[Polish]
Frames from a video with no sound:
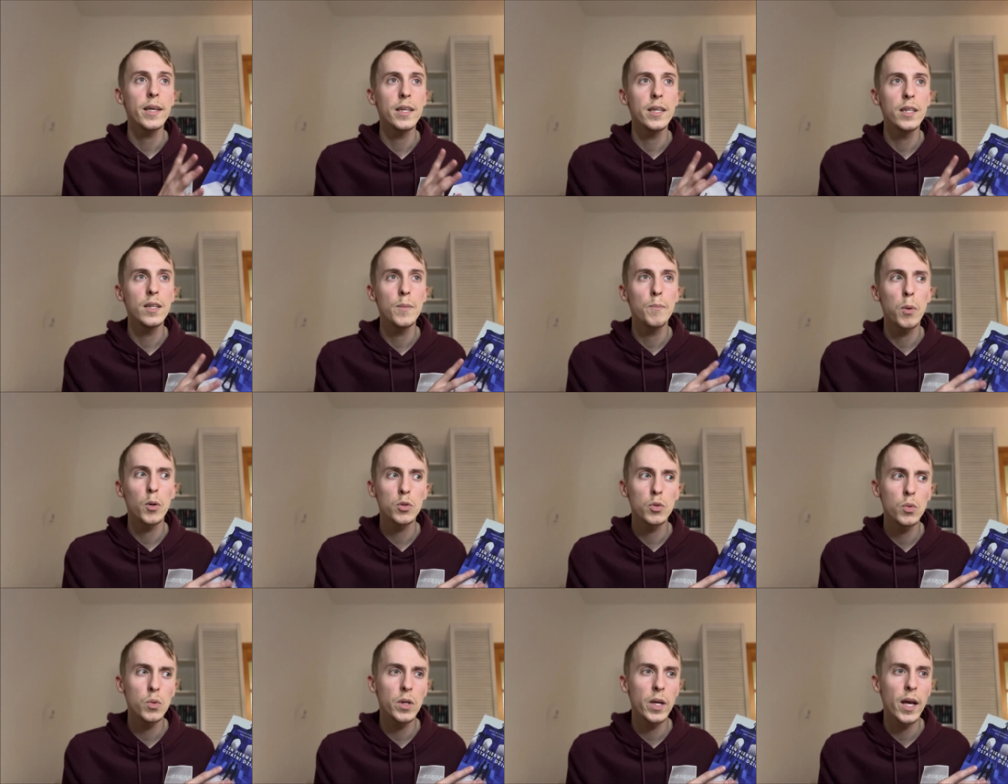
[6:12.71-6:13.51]
i
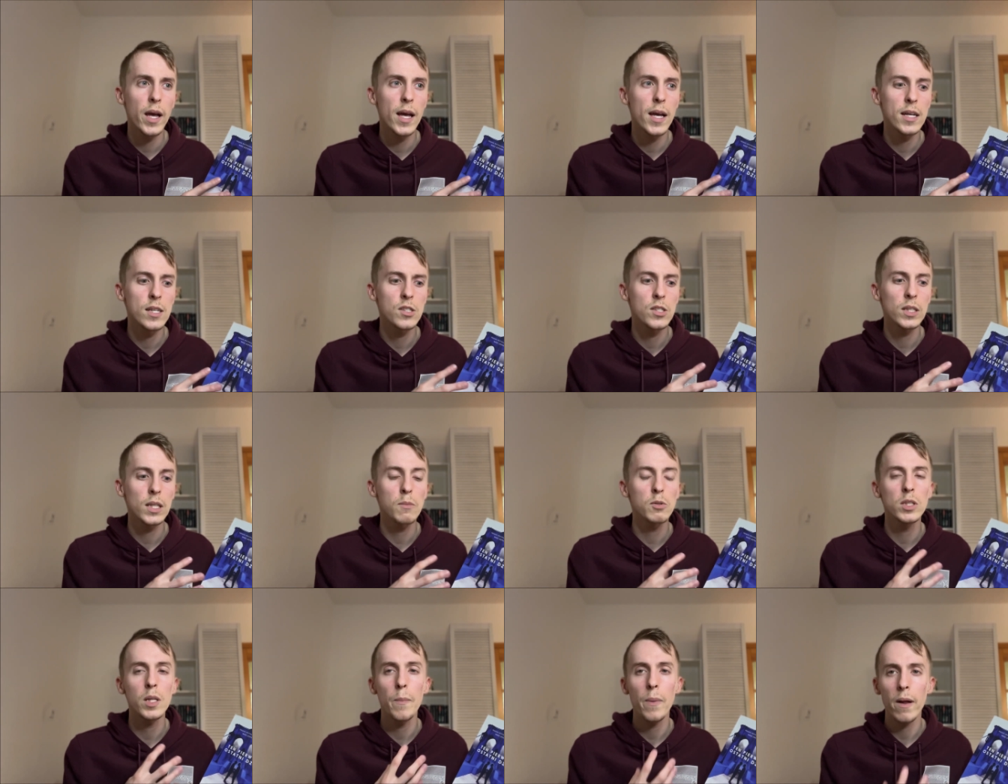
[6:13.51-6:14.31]
po drugie, że
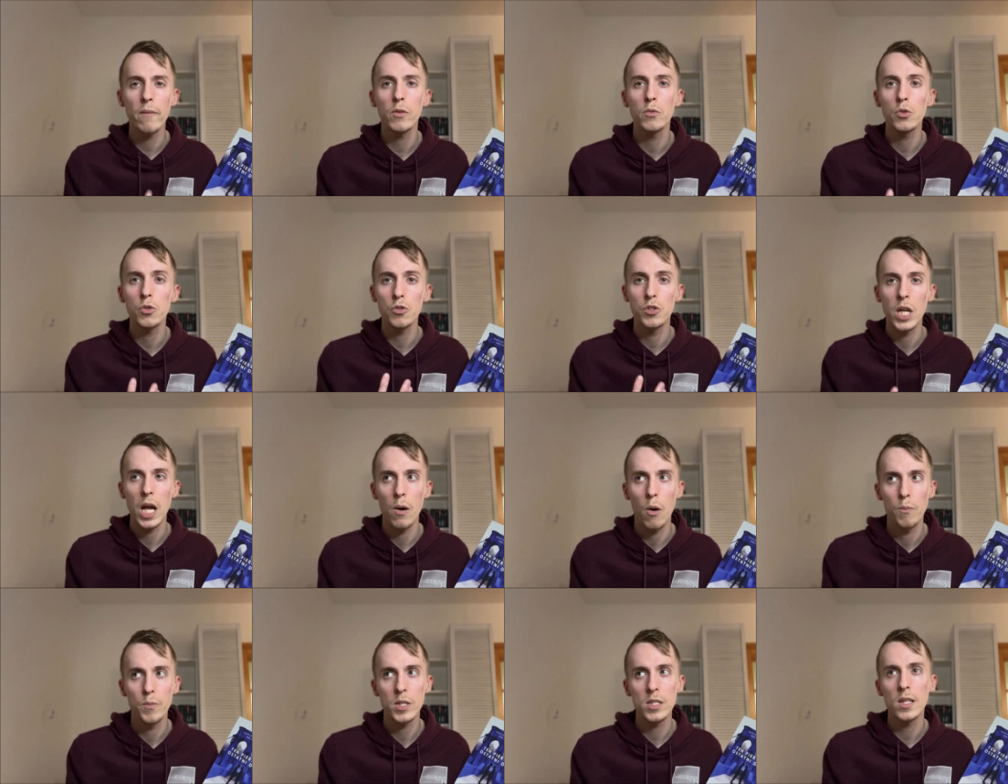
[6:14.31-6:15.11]
tam się naprawdę dużo
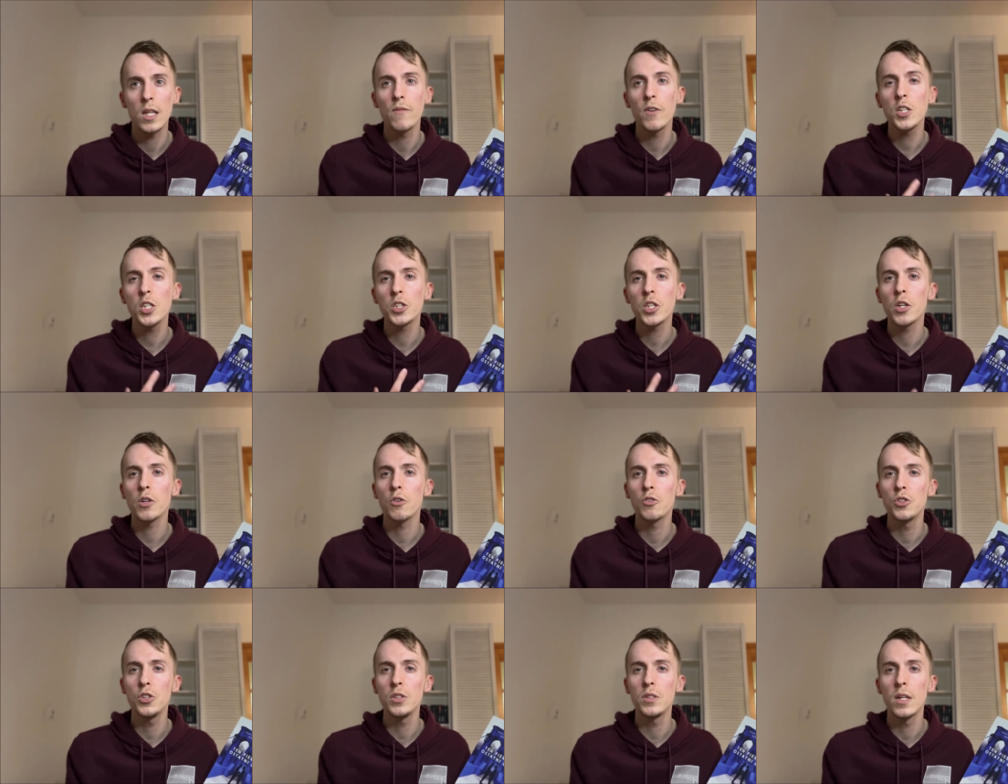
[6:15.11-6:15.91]
działo. Przez te 24
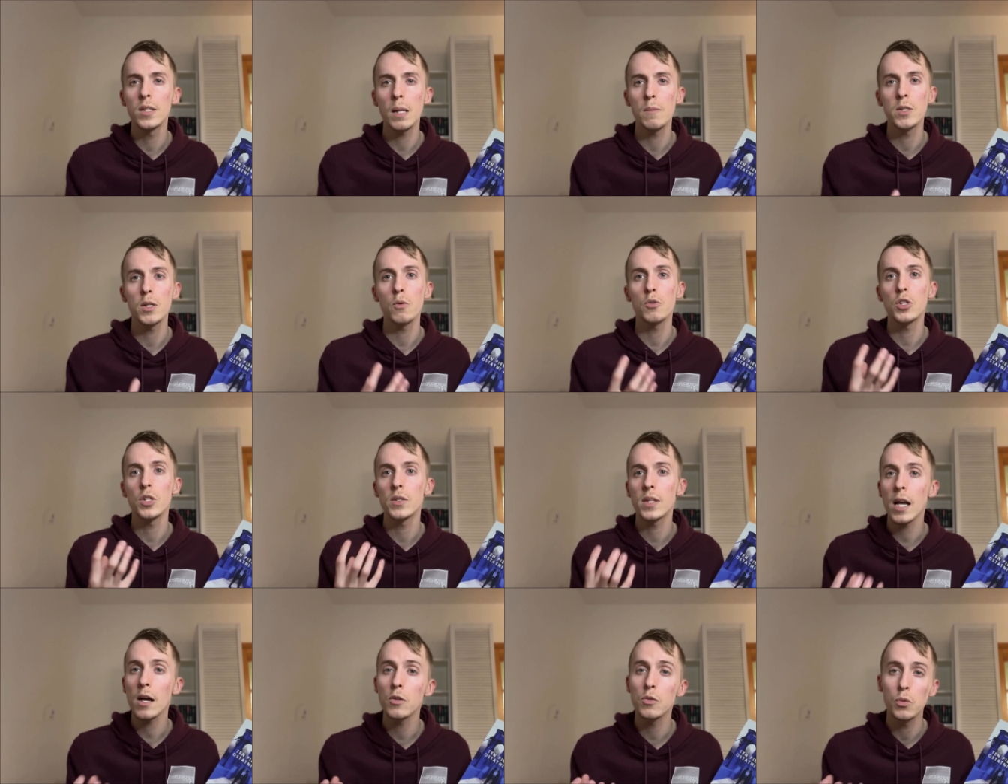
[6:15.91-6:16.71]
godziny tam działo się
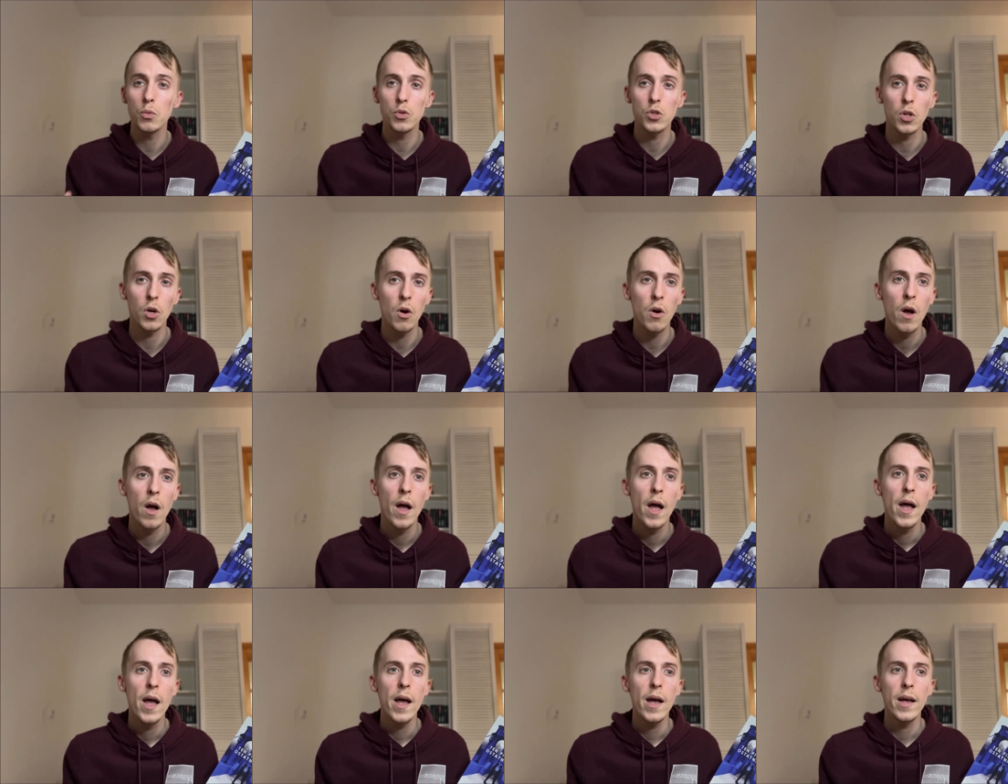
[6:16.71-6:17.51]
tak dużo,
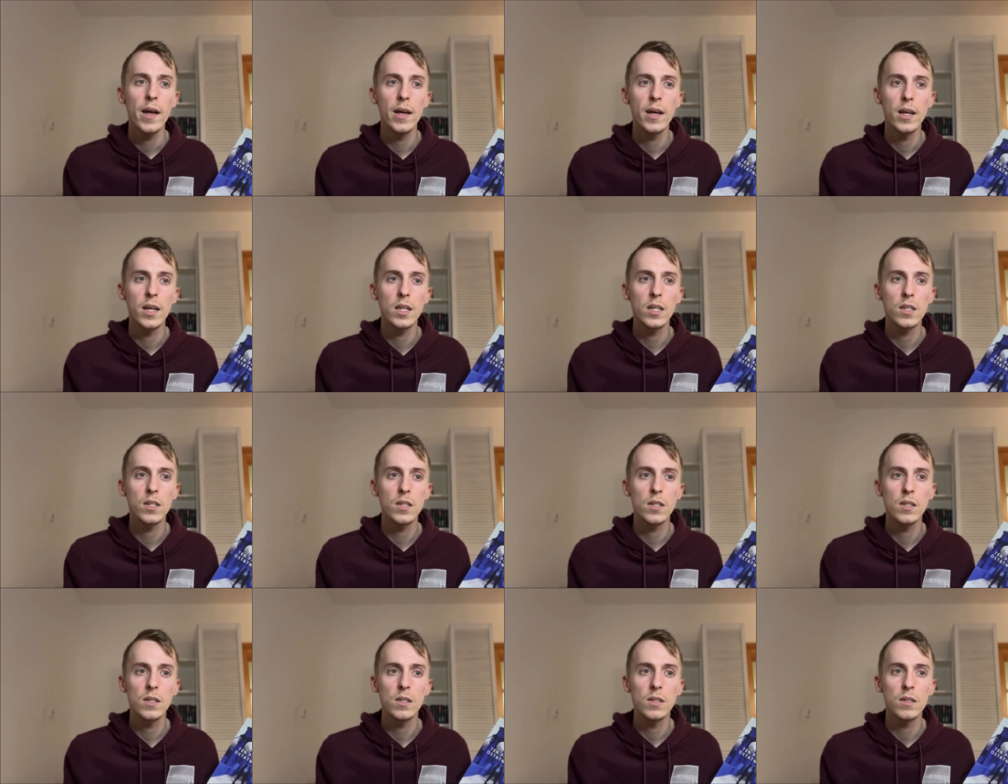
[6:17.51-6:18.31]

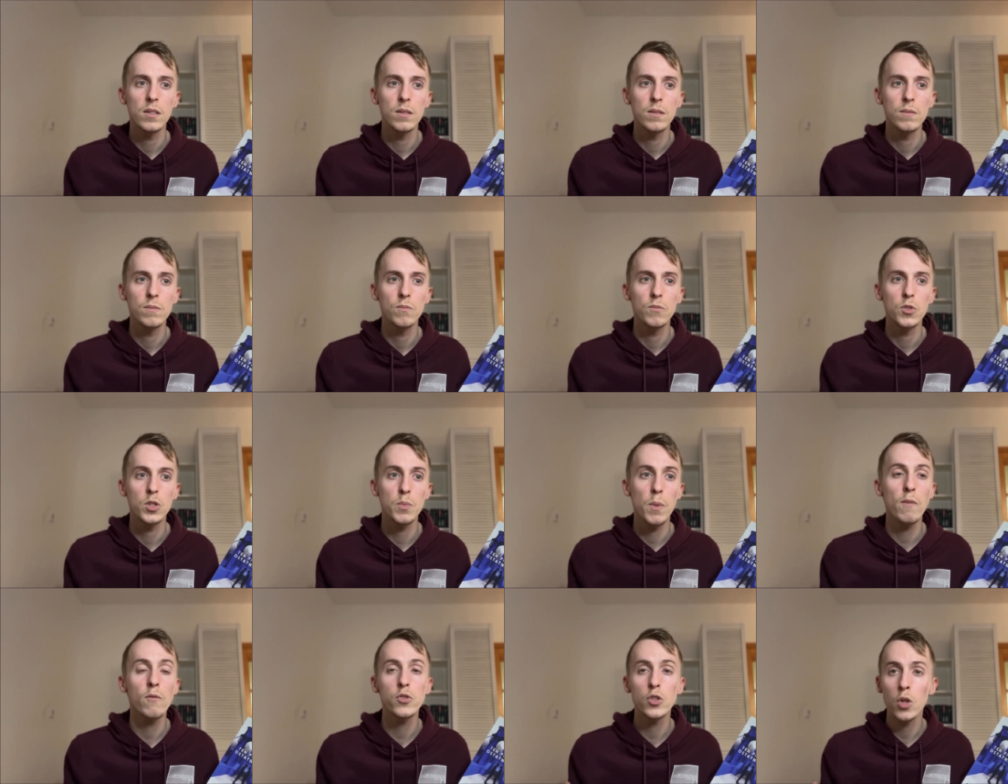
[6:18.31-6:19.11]
e,
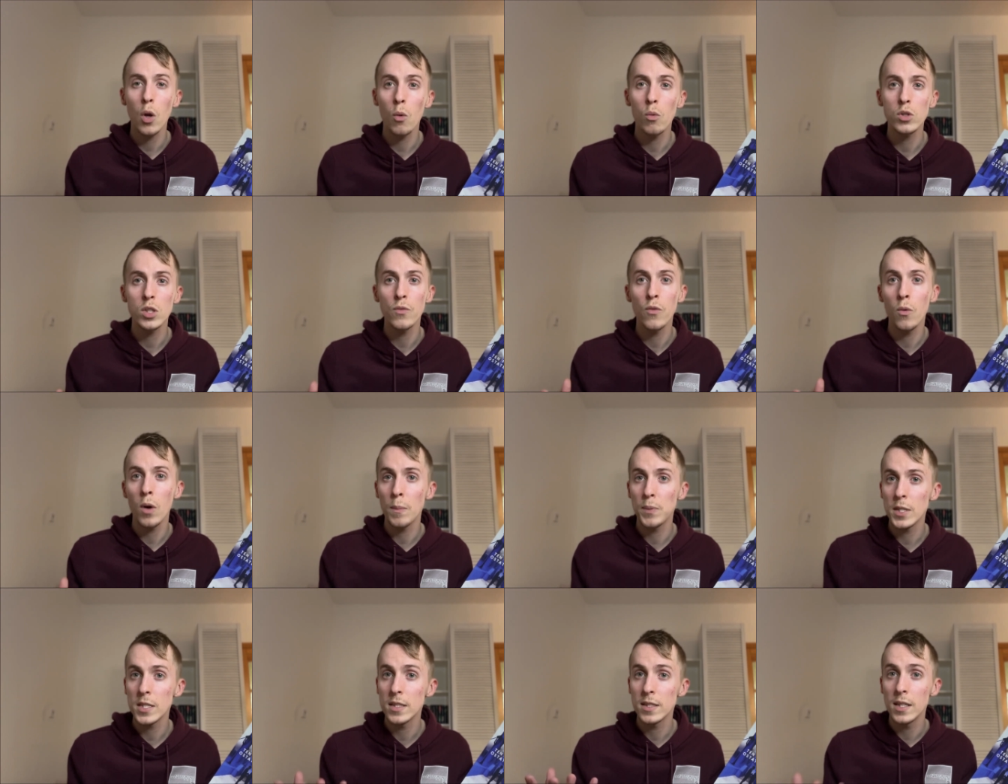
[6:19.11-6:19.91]
że byłem w szoku, że w
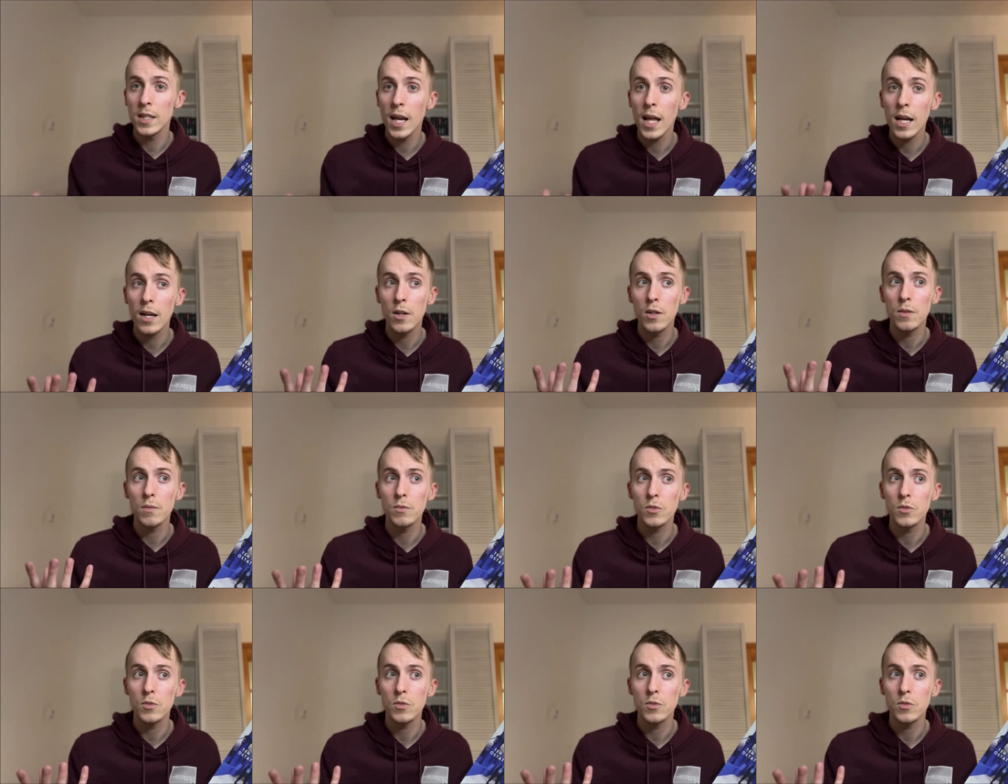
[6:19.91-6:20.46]
ogóle przez tyle,